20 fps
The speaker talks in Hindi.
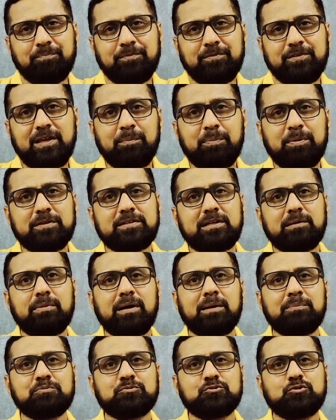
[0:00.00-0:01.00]
या फिर जब
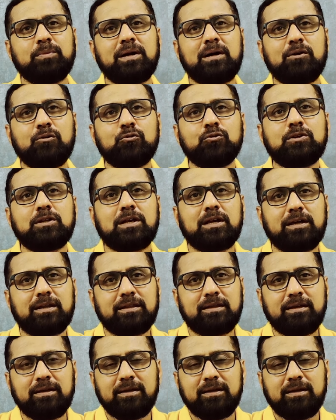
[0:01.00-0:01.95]
आप सुबह उठकर